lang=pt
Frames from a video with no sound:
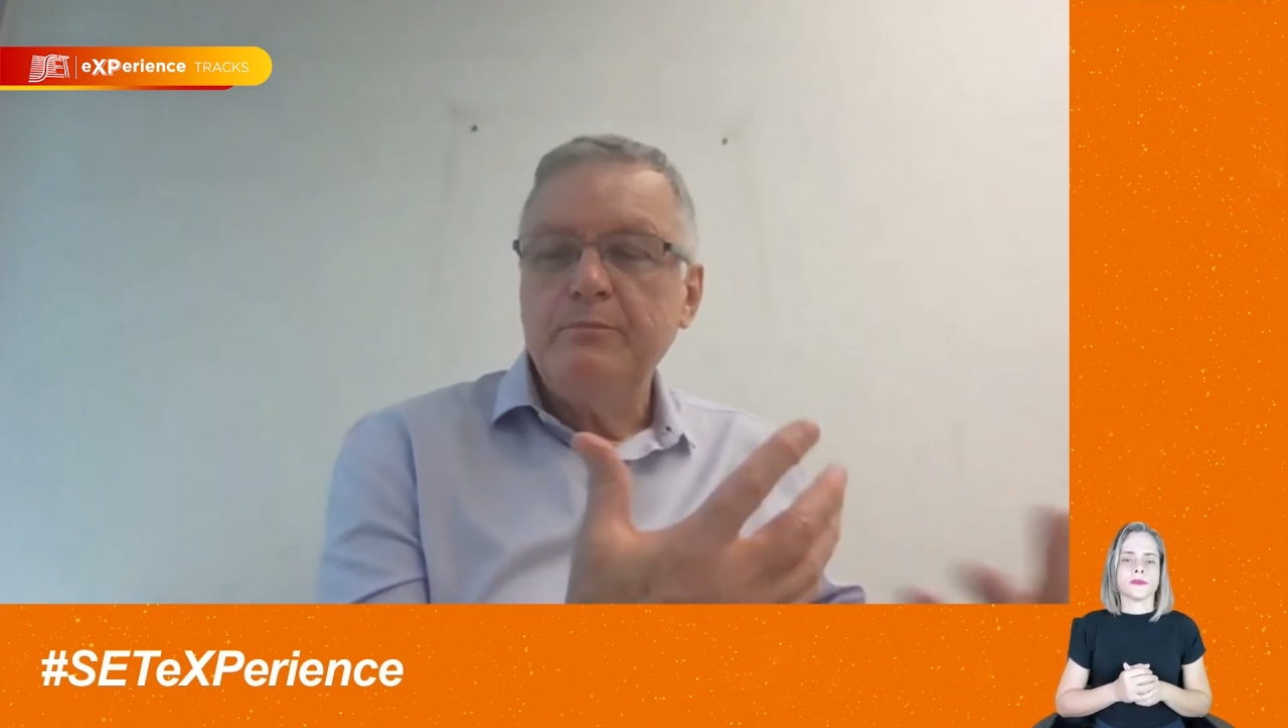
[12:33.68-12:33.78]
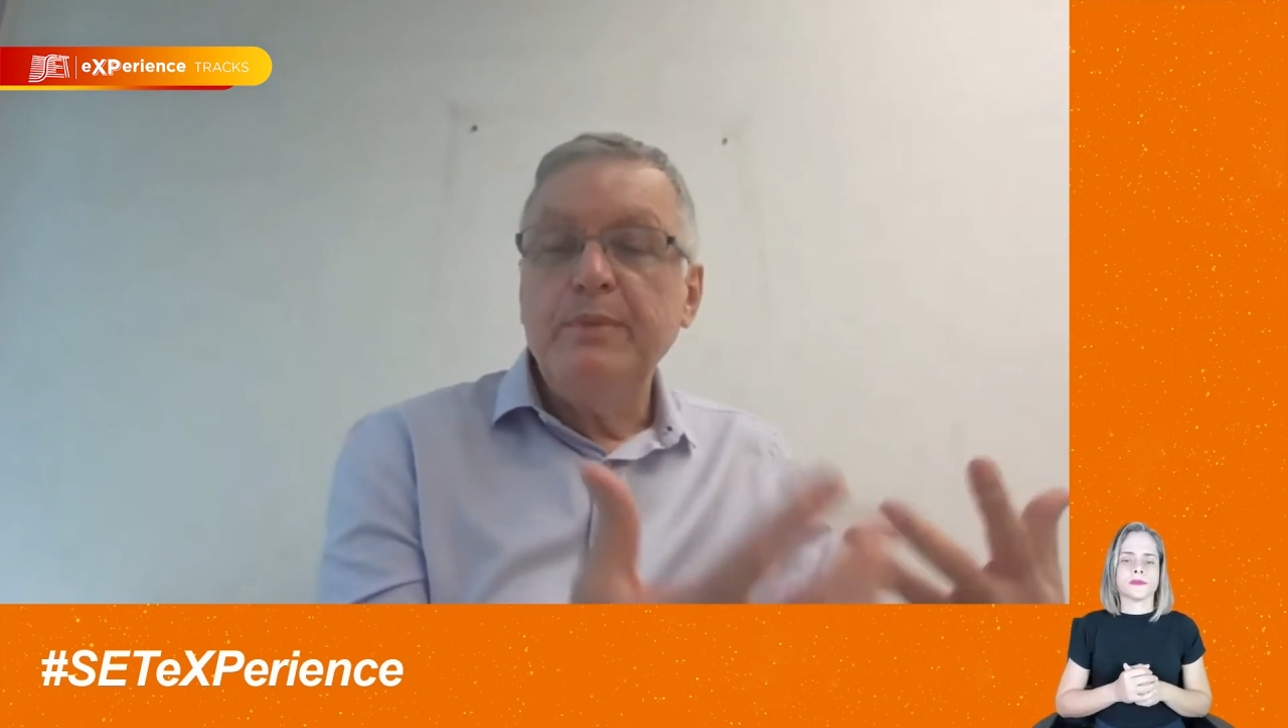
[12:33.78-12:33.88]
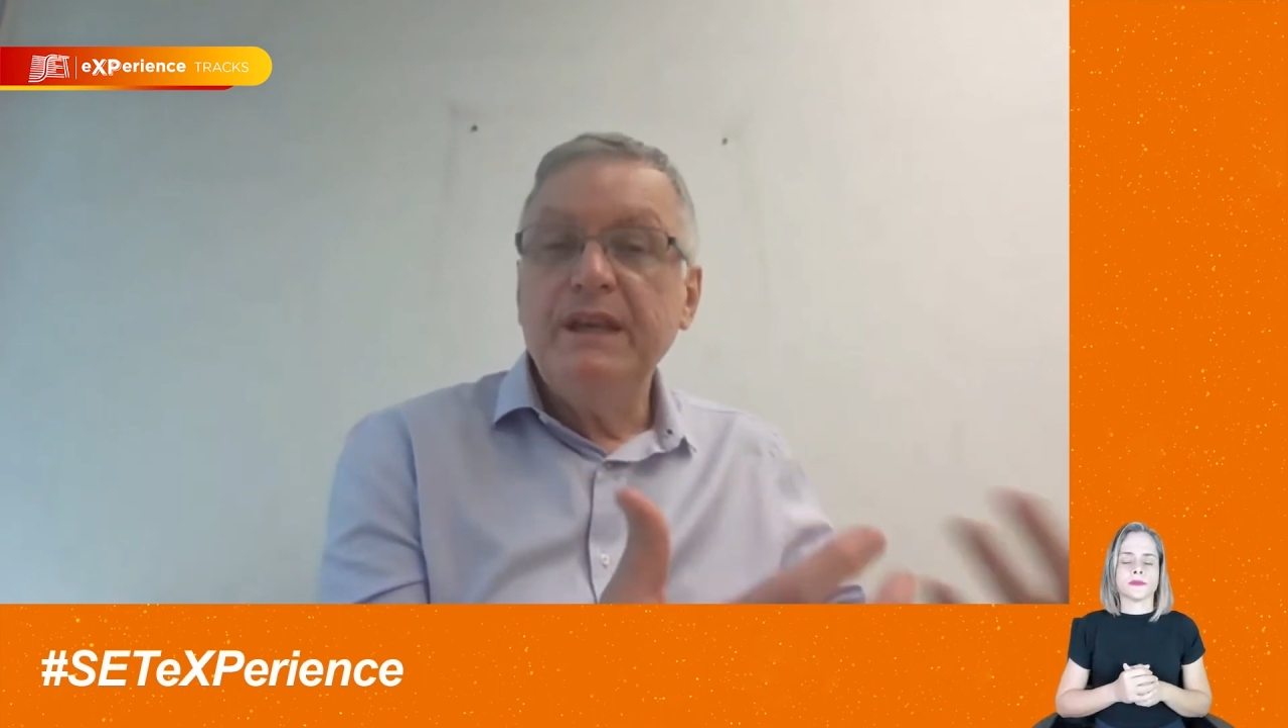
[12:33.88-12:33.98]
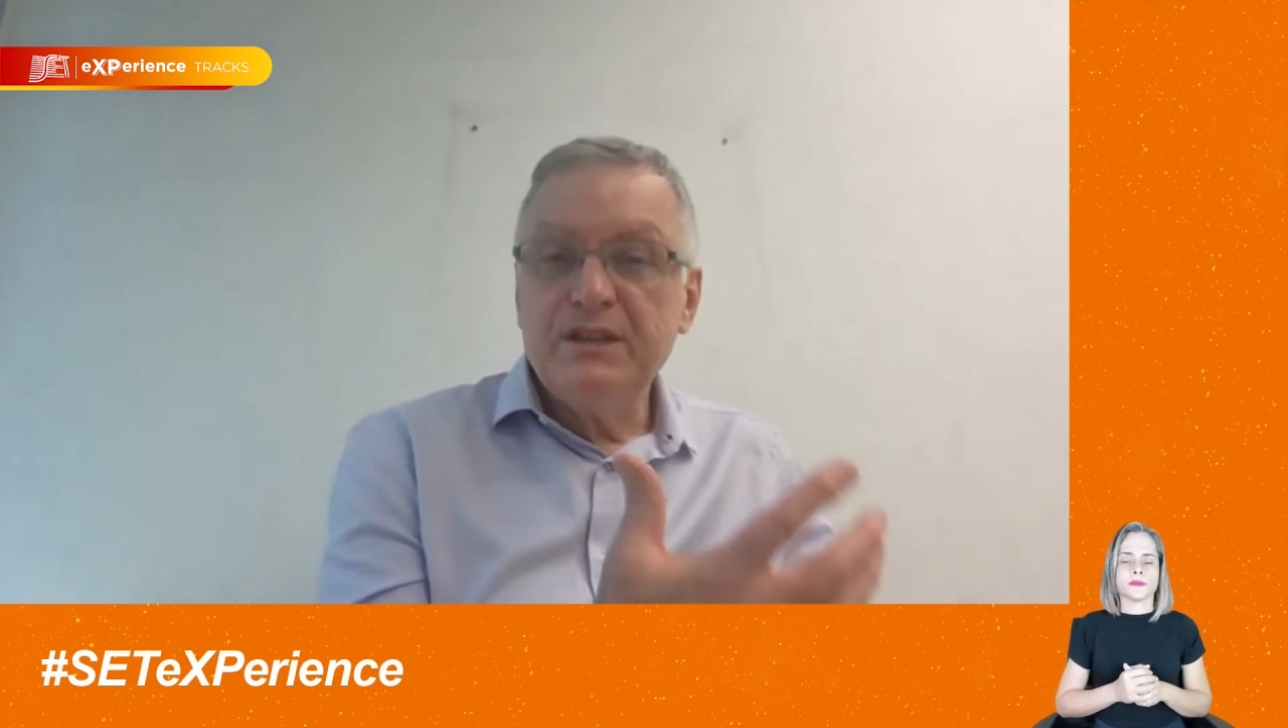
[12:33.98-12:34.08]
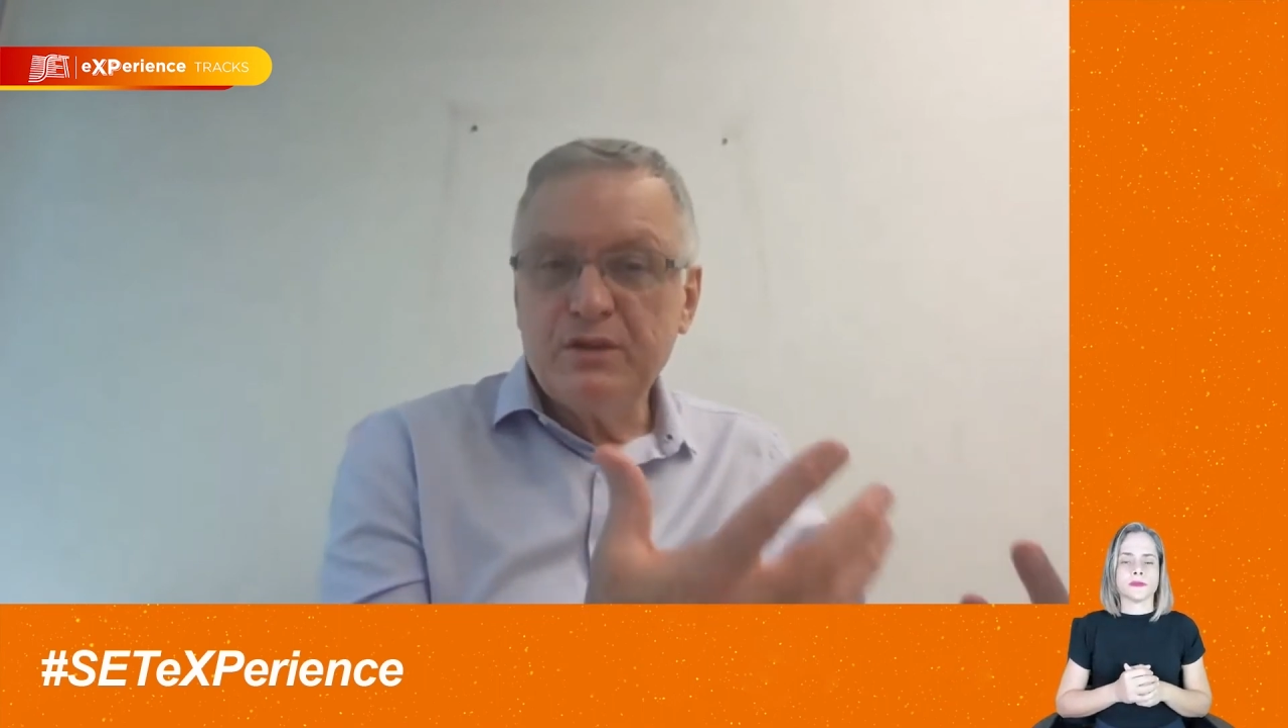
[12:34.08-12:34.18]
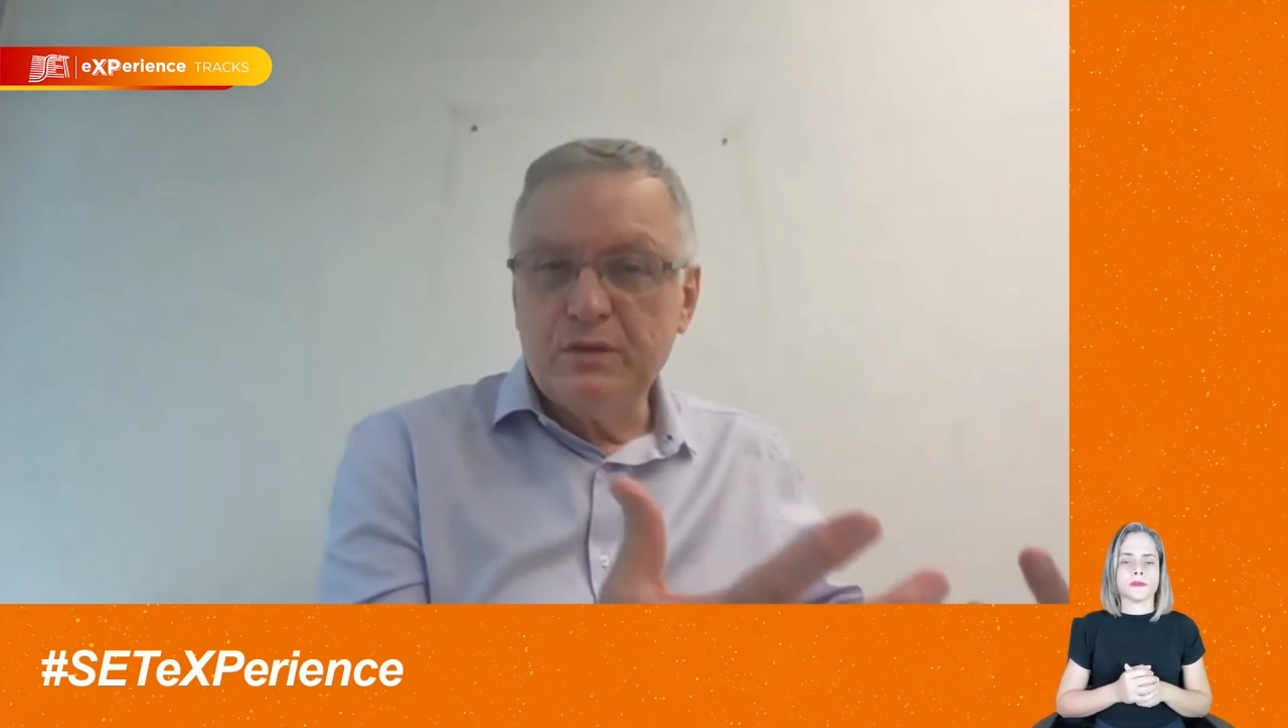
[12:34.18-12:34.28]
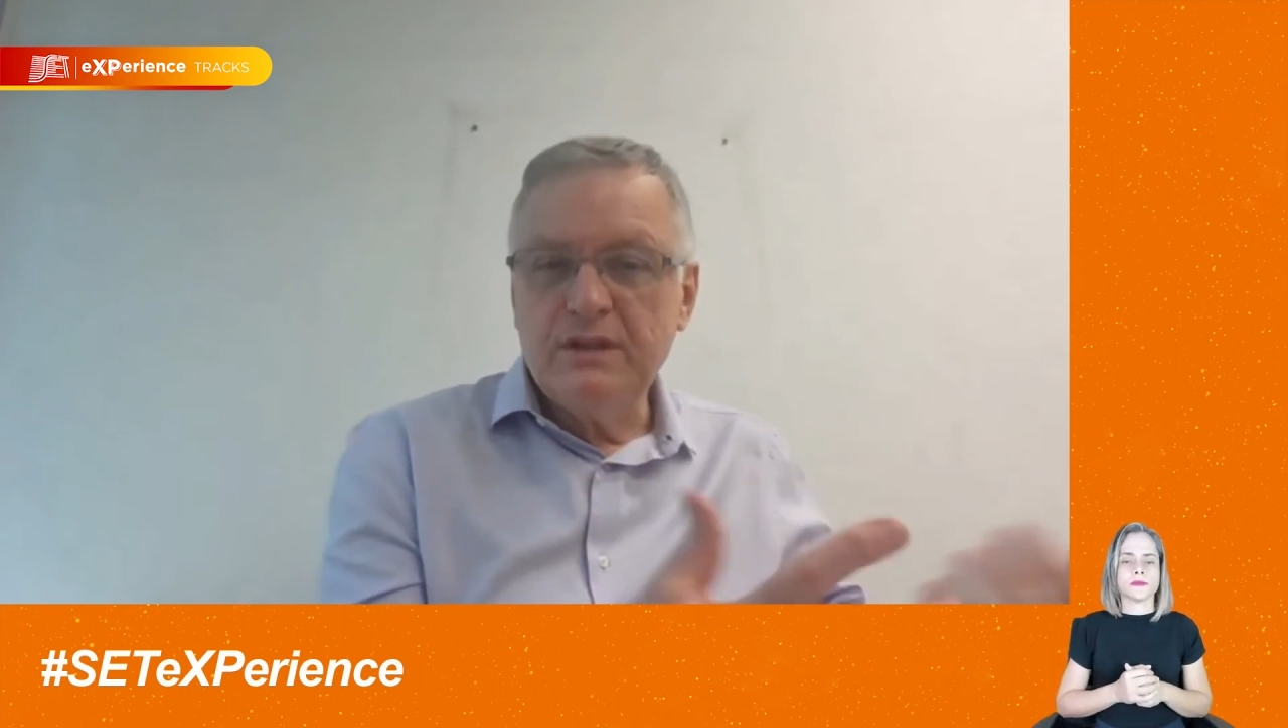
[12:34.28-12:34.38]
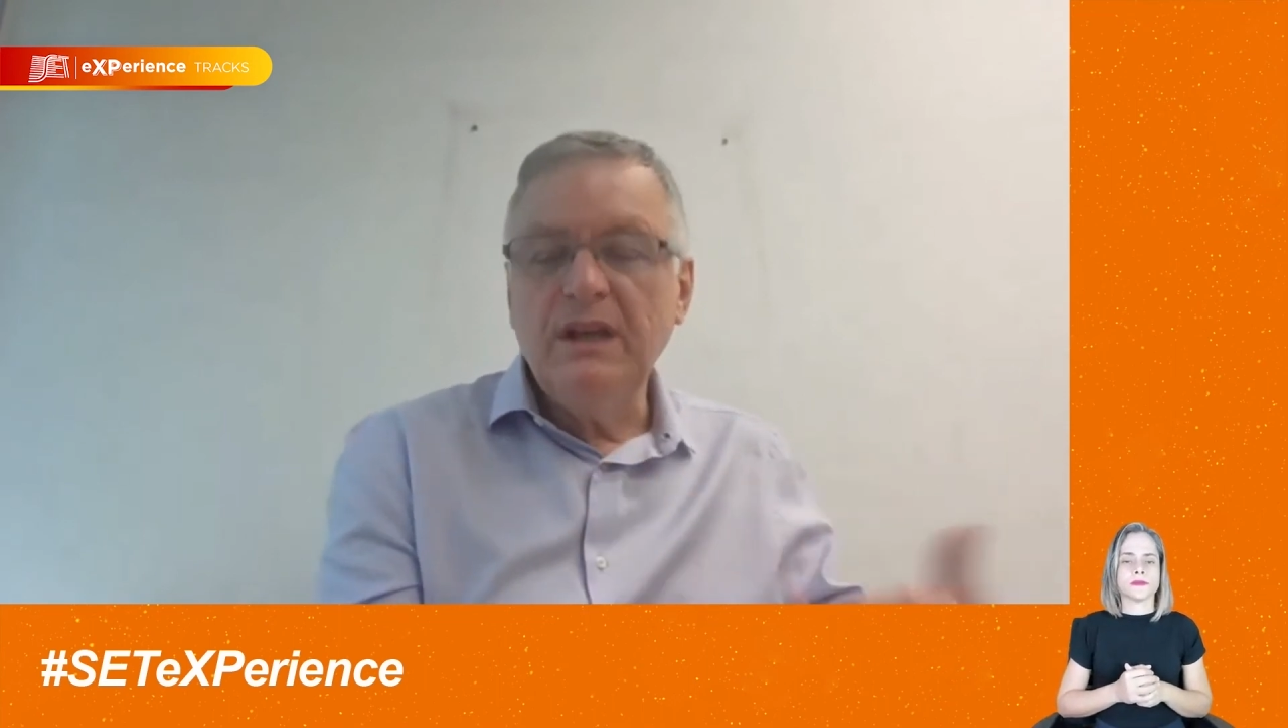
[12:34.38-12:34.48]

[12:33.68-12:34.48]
pesos